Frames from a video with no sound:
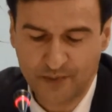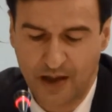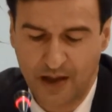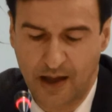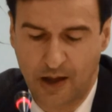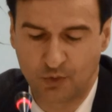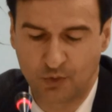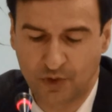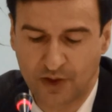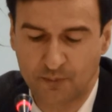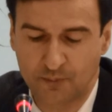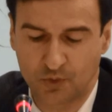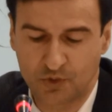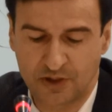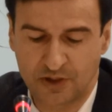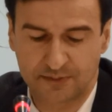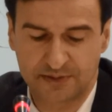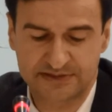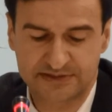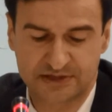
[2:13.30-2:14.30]
aunque
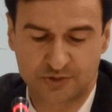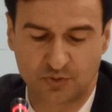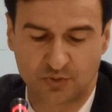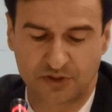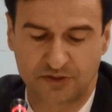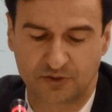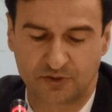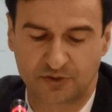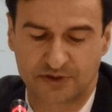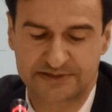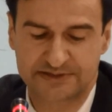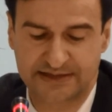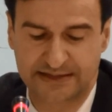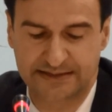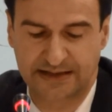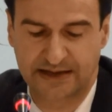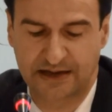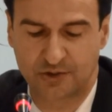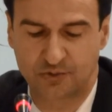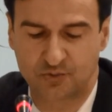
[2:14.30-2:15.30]
pueda haber situaciones que
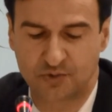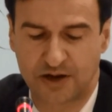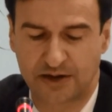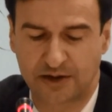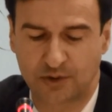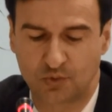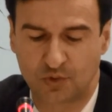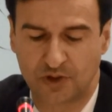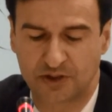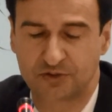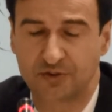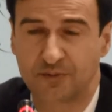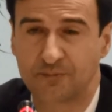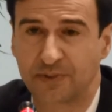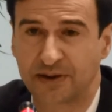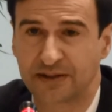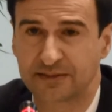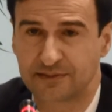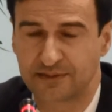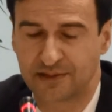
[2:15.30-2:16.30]
tengan una regulación
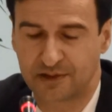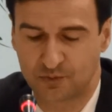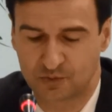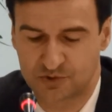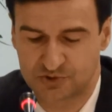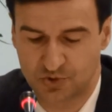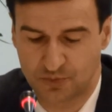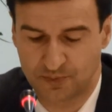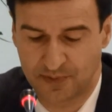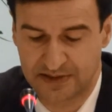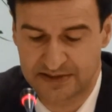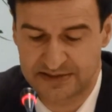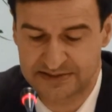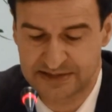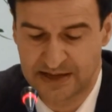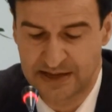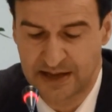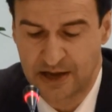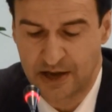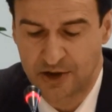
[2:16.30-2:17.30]
parecida en nuestro país,